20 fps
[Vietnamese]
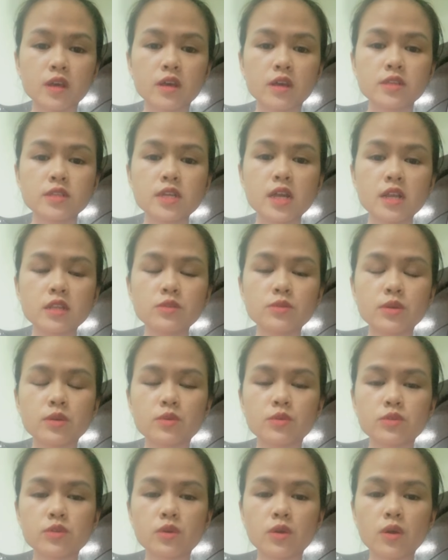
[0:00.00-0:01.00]
tuyệt tuyệt của
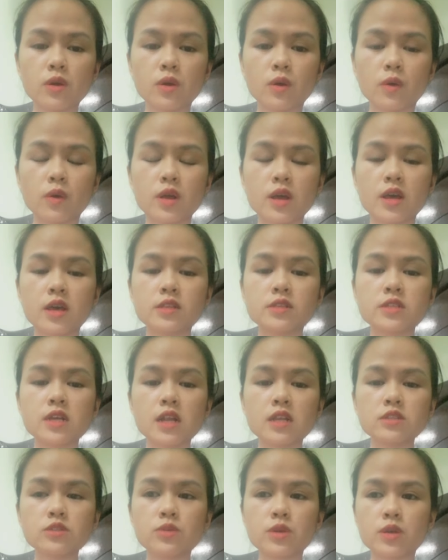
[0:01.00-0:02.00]
nhỏ
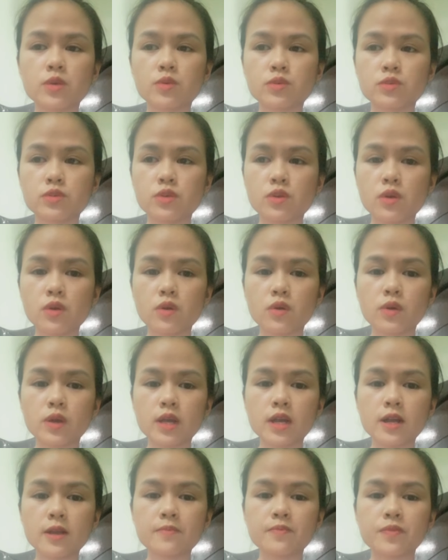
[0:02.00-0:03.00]
của nhỏ ha.
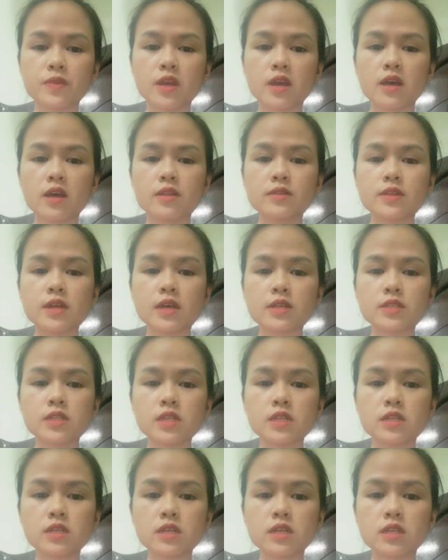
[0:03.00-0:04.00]
tháng sinh
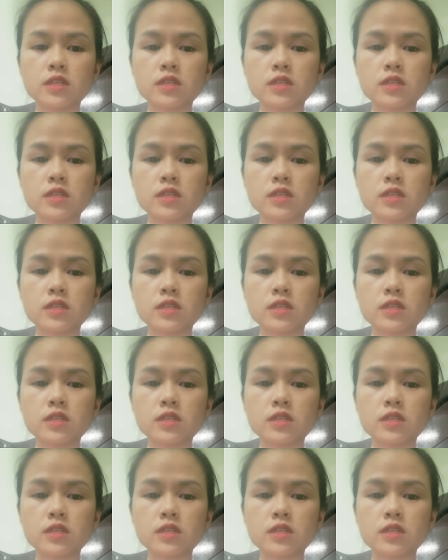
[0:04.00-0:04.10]
giờ